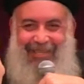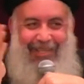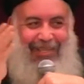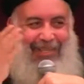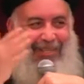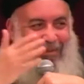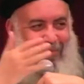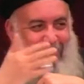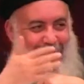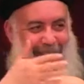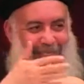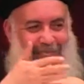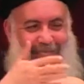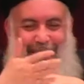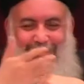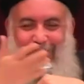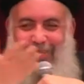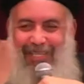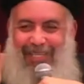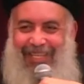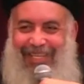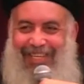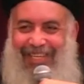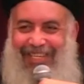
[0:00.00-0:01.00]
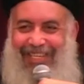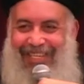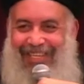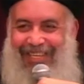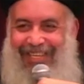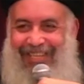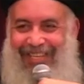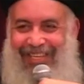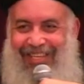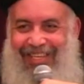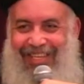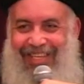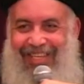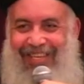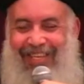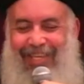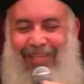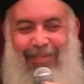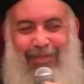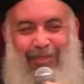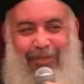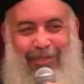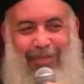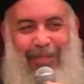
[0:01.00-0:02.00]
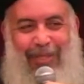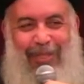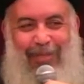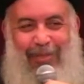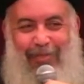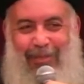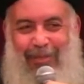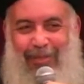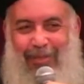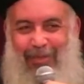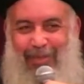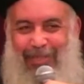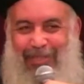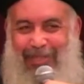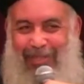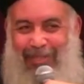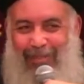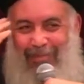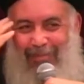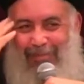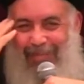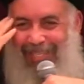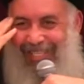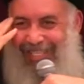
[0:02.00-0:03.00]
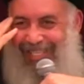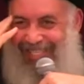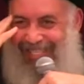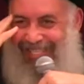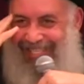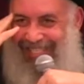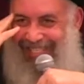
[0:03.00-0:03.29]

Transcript: هي بالظبط كده لانه طاير بقوة ربنا